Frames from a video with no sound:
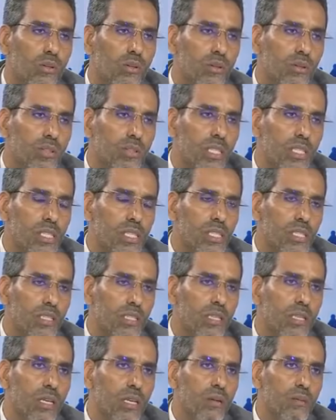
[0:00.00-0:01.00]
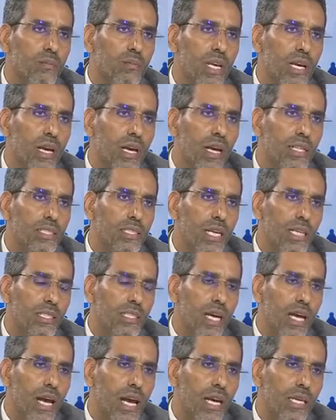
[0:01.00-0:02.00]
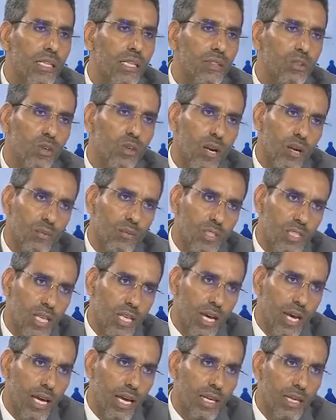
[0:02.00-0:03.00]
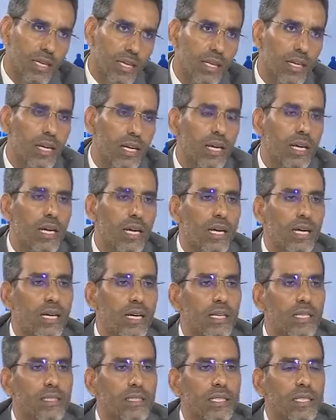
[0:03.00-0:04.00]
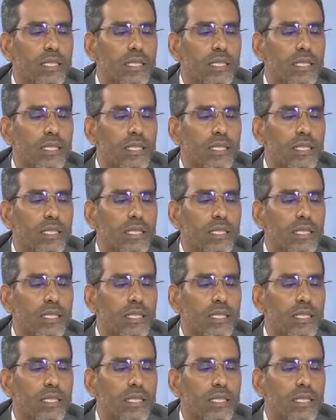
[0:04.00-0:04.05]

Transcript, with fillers: انتقصت آه، من 10 دقائق شهر خمس دقائق آه،